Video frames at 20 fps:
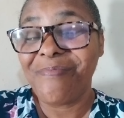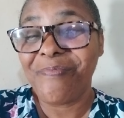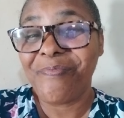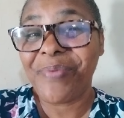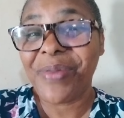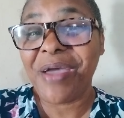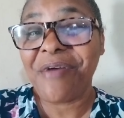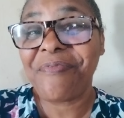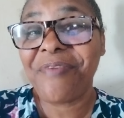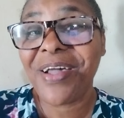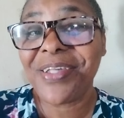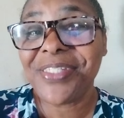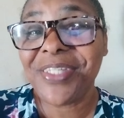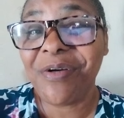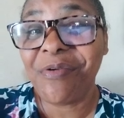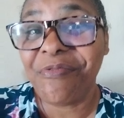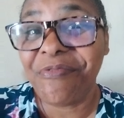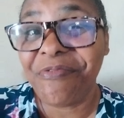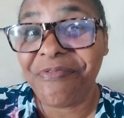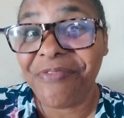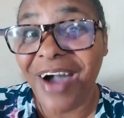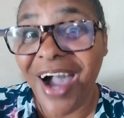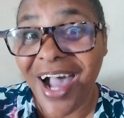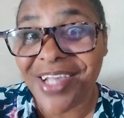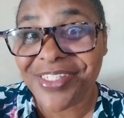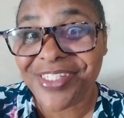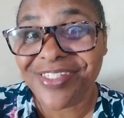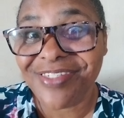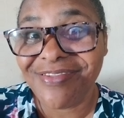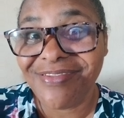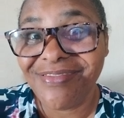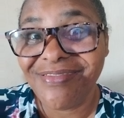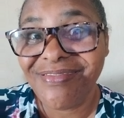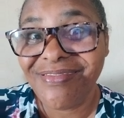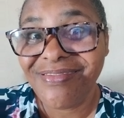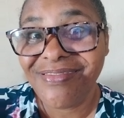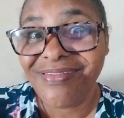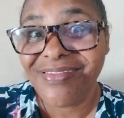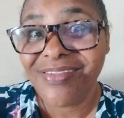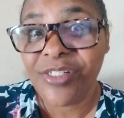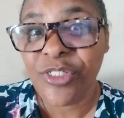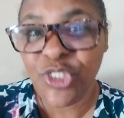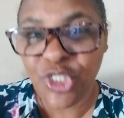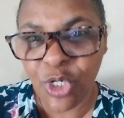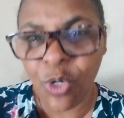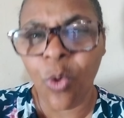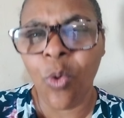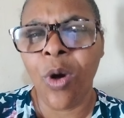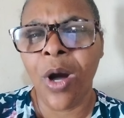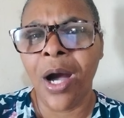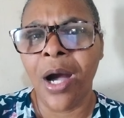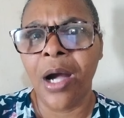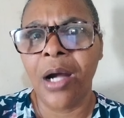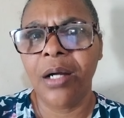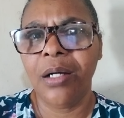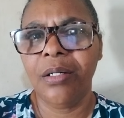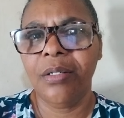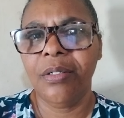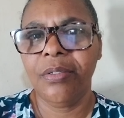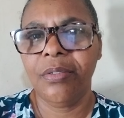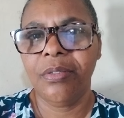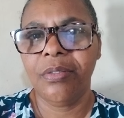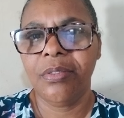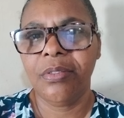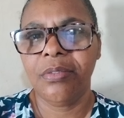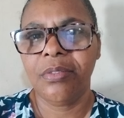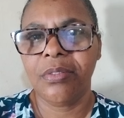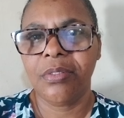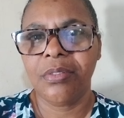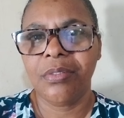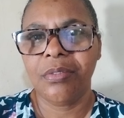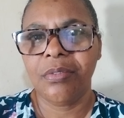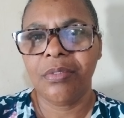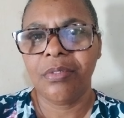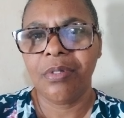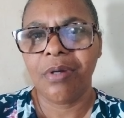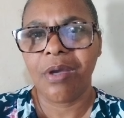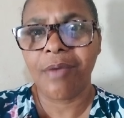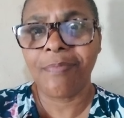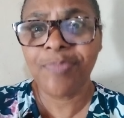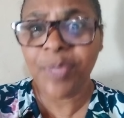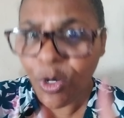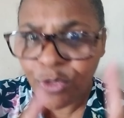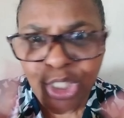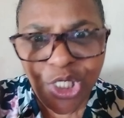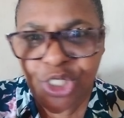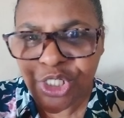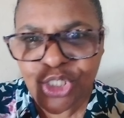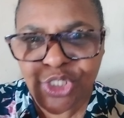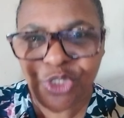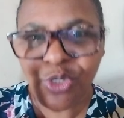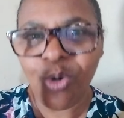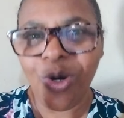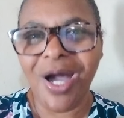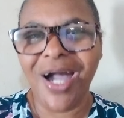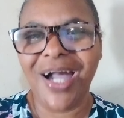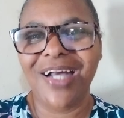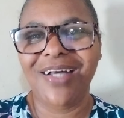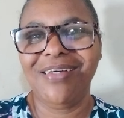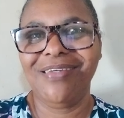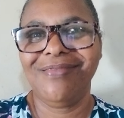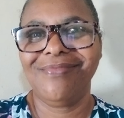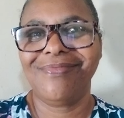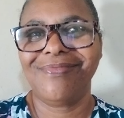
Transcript: para fazer um vaso de honra, não de desonra.